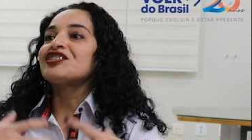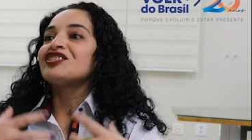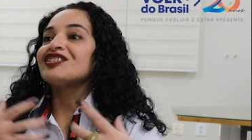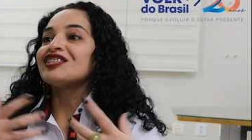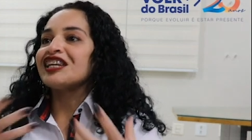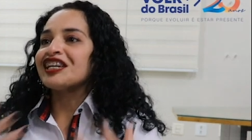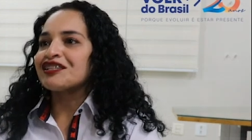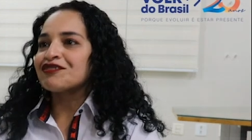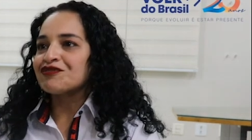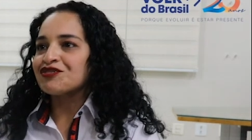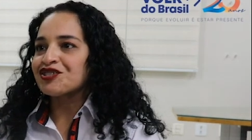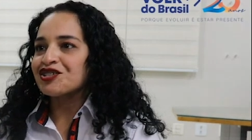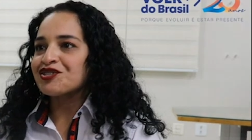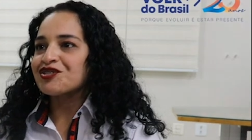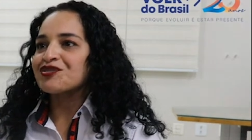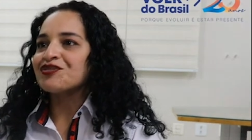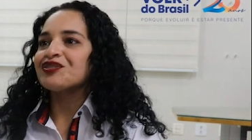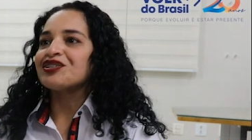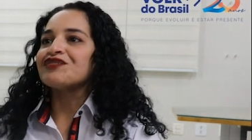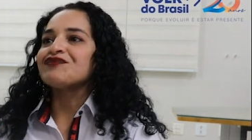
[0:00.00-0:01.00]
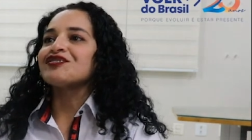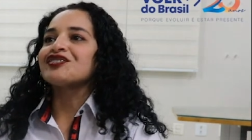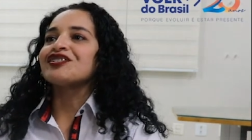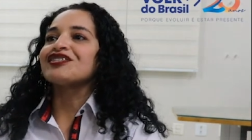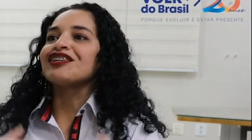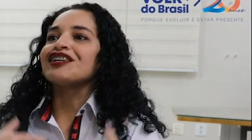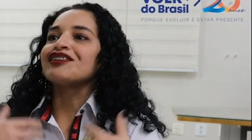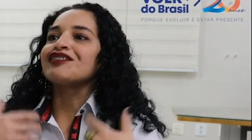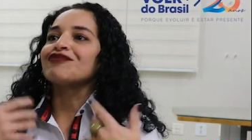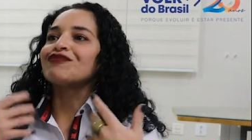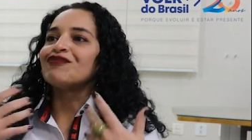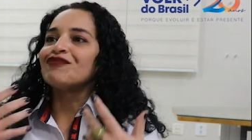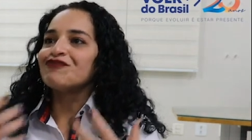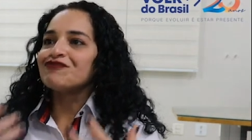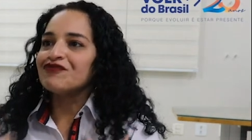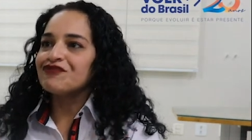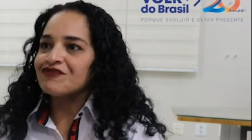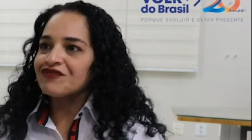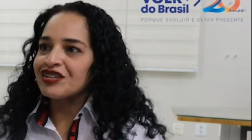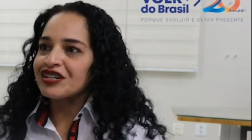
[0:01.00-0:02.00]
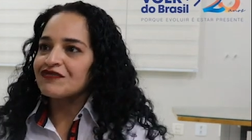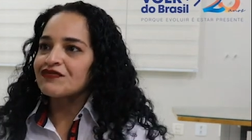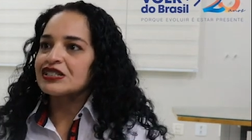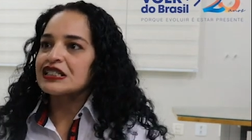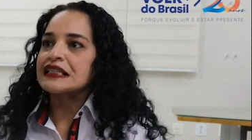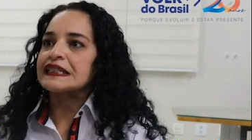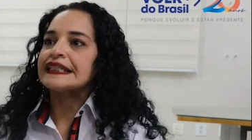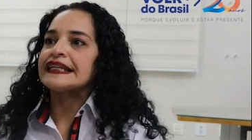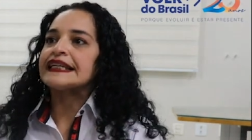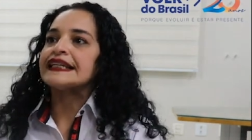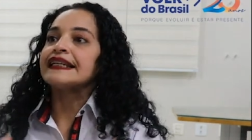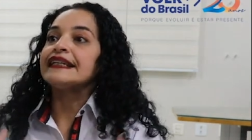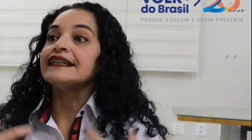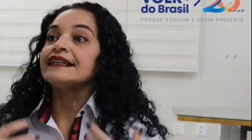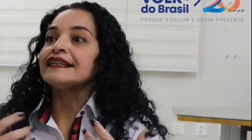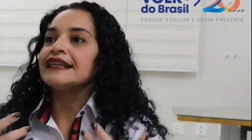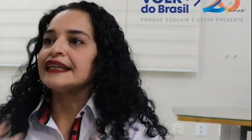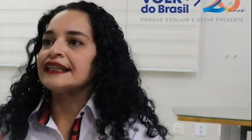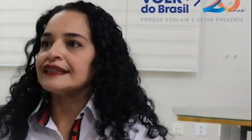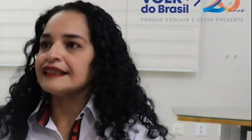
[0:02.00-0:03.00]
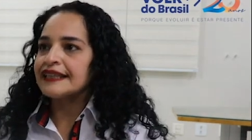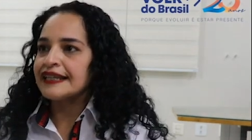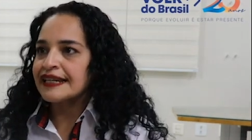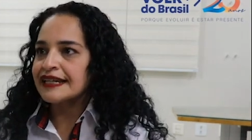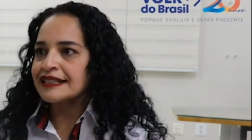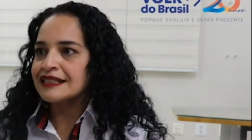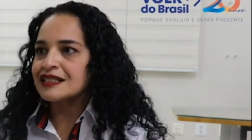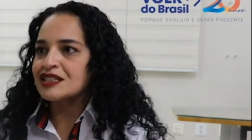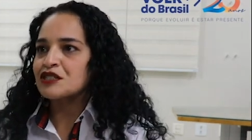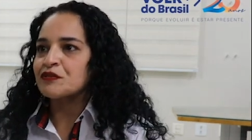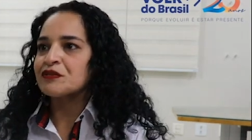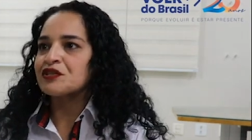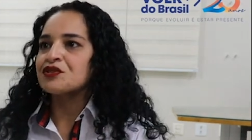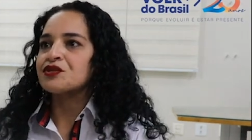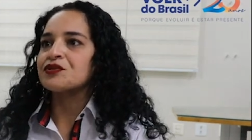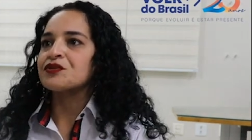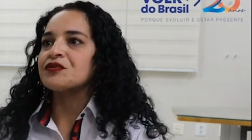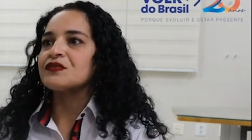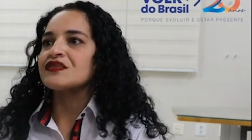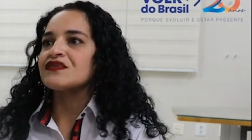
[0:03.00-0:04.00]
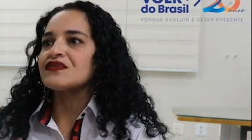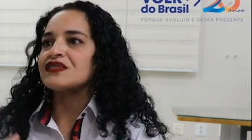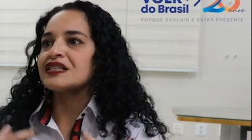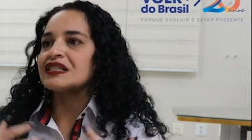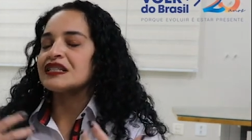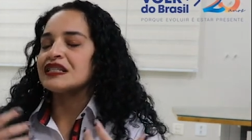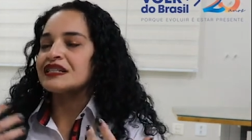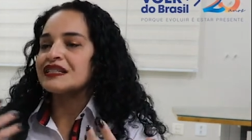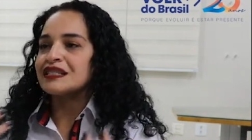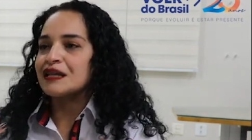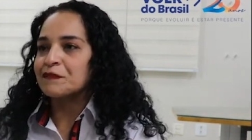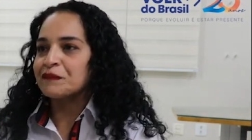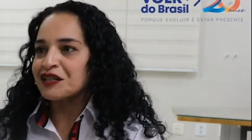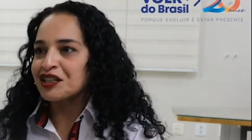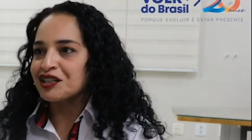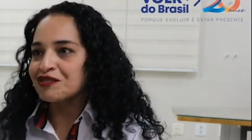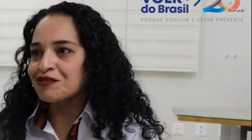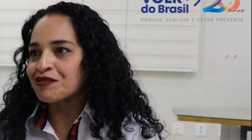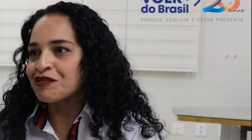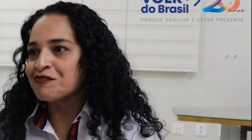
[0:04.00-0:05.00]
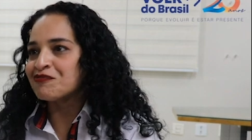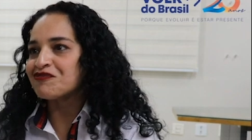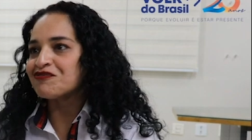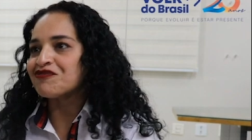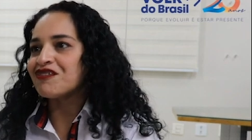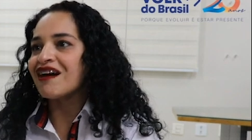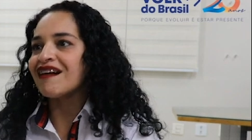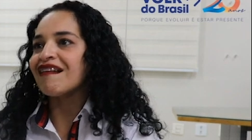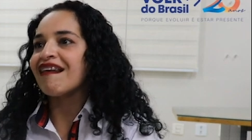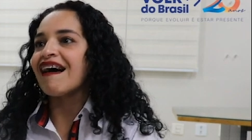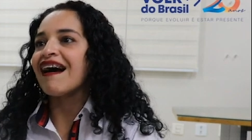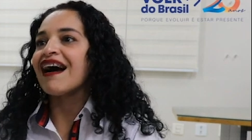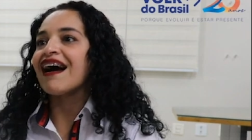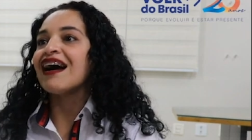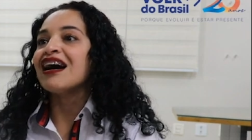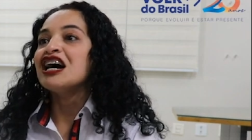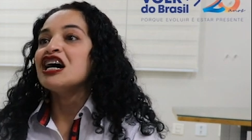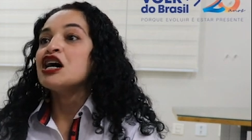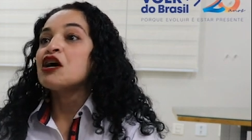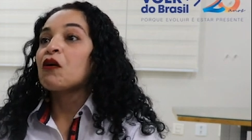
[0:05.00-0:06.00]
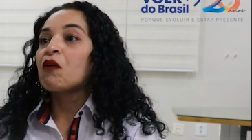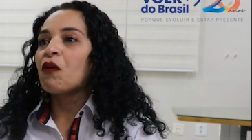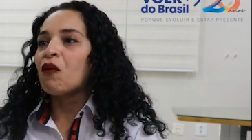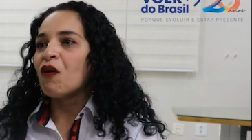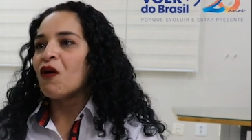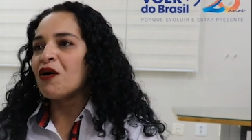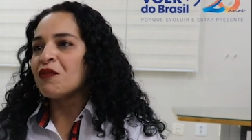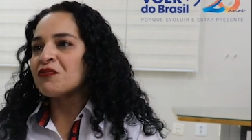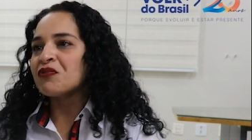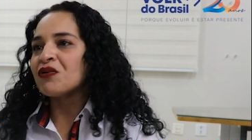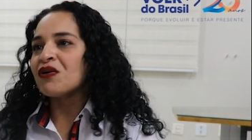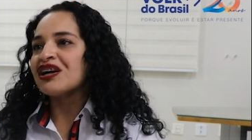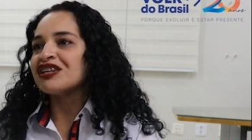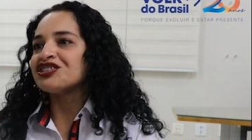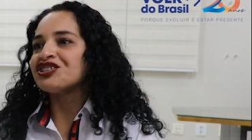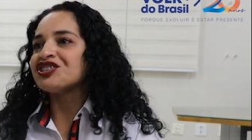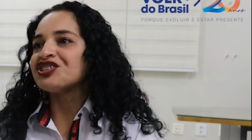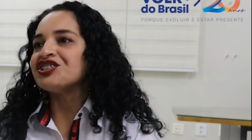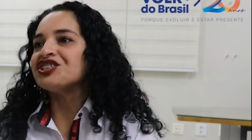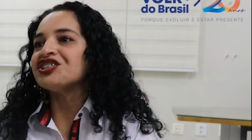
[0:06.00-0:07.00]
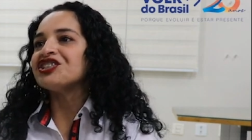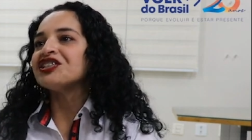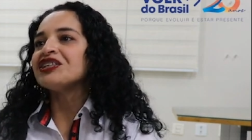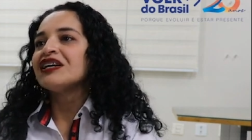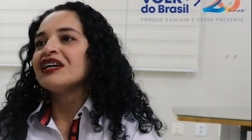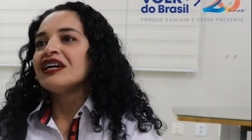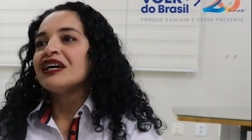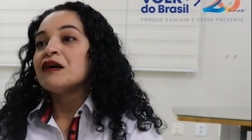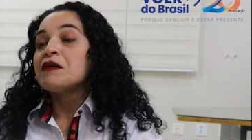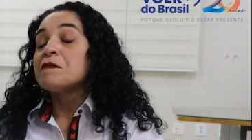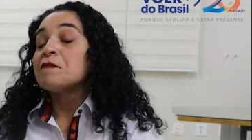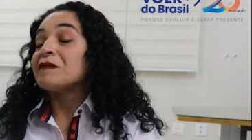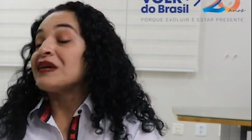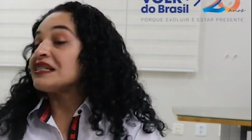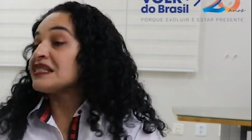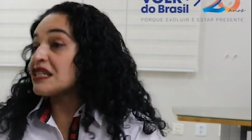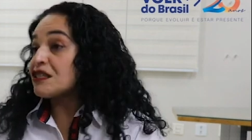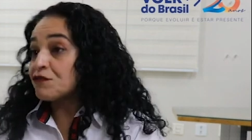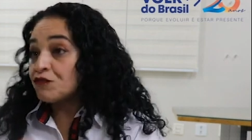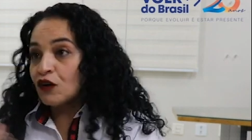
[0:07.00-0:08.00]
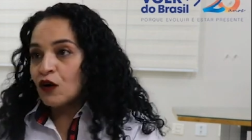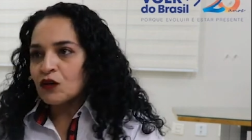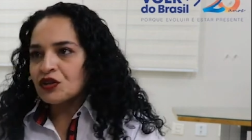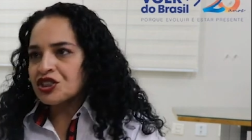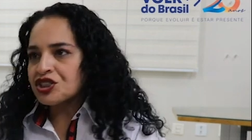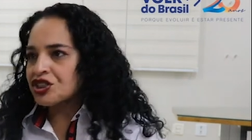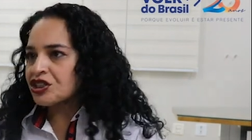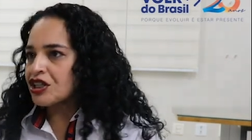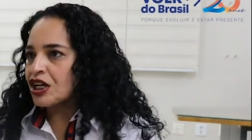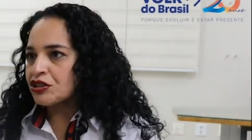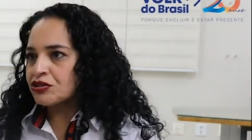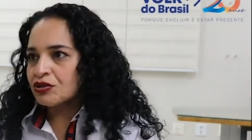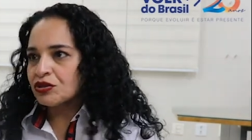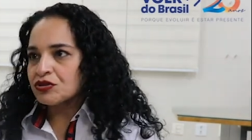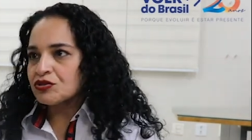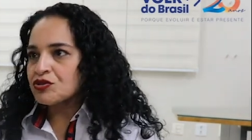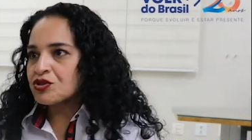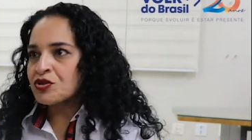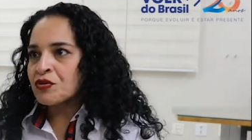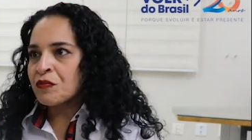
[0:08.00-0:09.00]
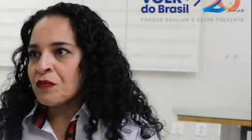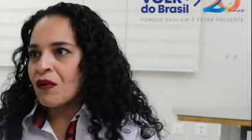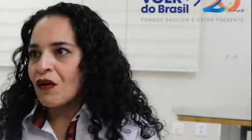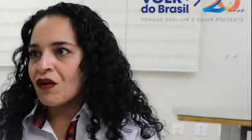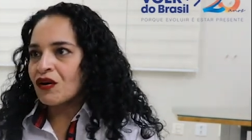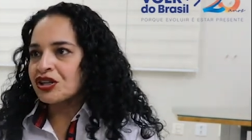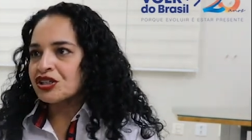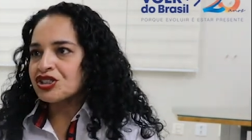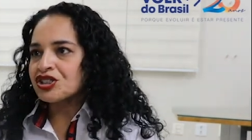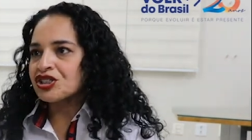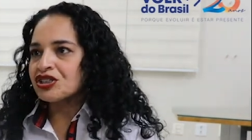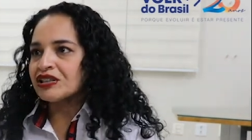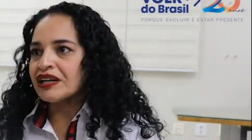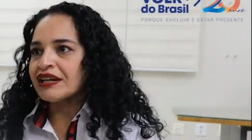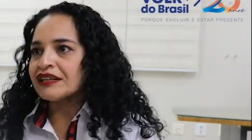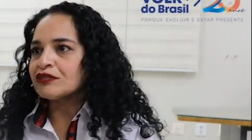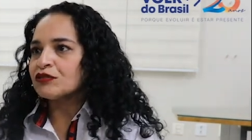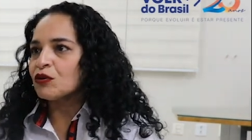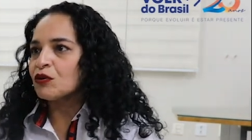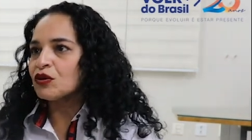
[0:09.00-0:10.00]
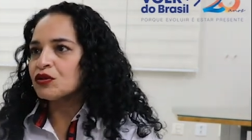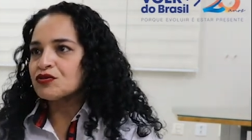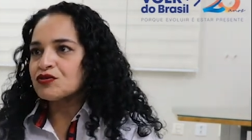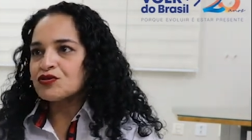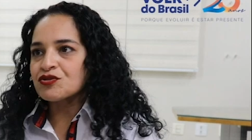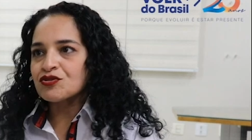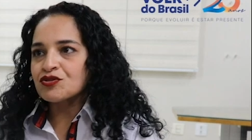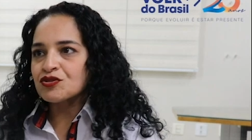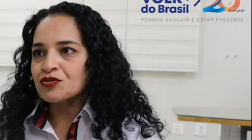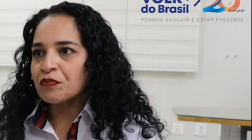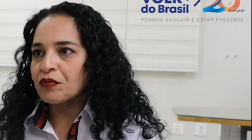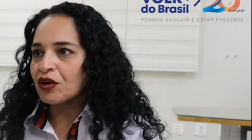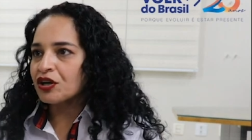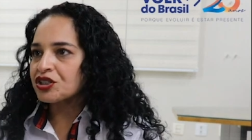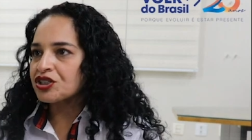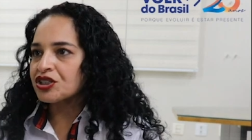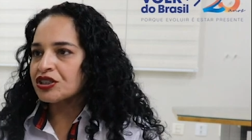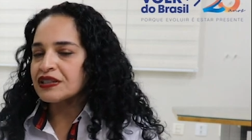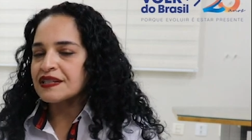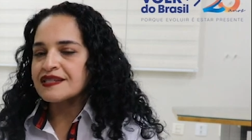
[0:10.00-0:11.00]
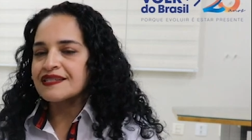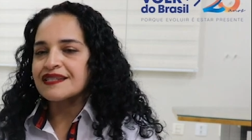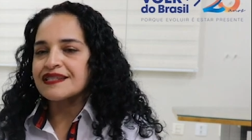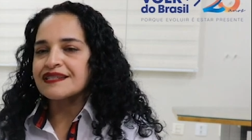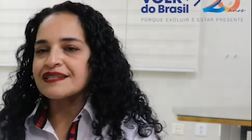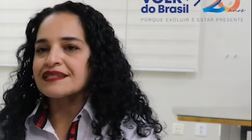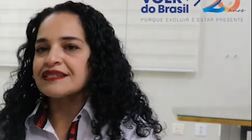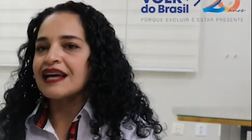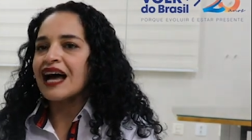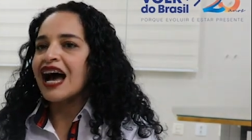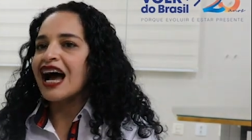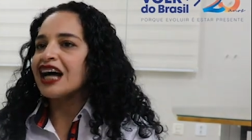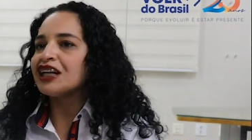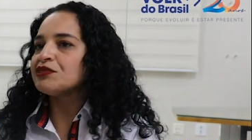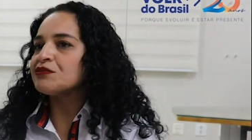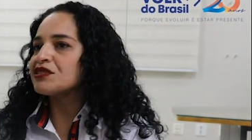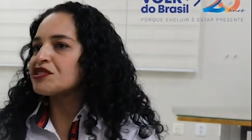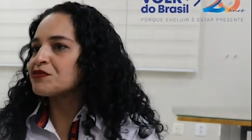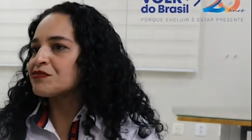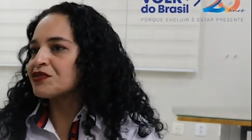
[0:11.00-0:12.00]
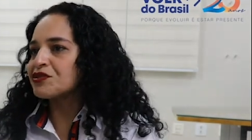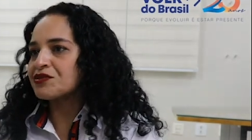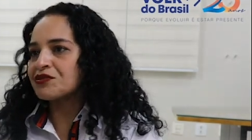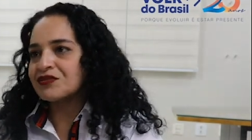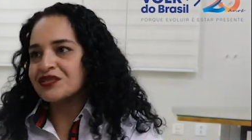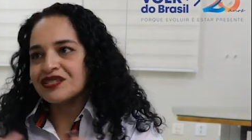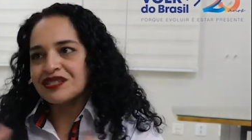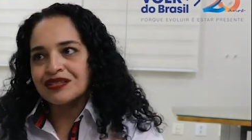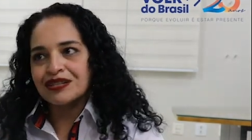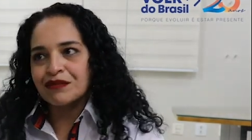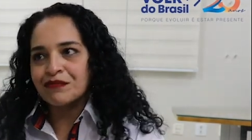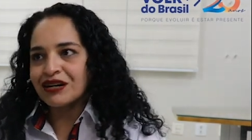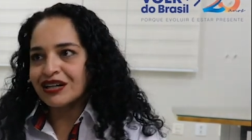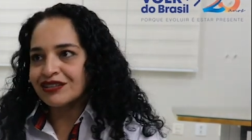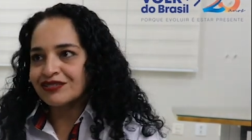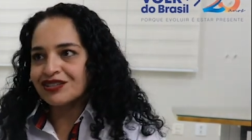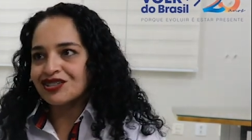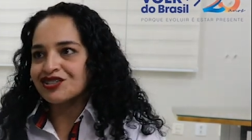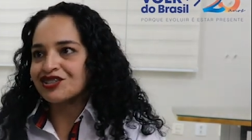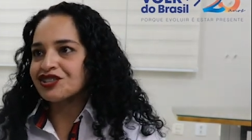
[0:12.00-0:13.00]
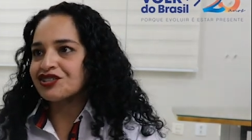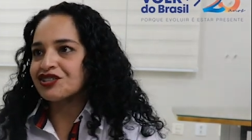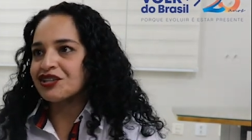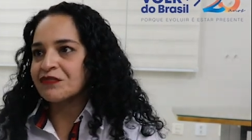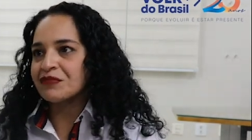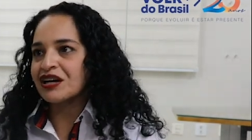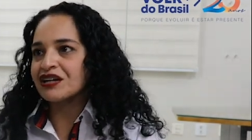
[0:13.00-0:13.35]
sendo gestora você tem que conviver, você tem que entender as pessoas, você tem que saber como falar, como agir mas a Volk te dá todo o suporte, né? Todo o suporte necessário, as pessoas que trabalham com a gente é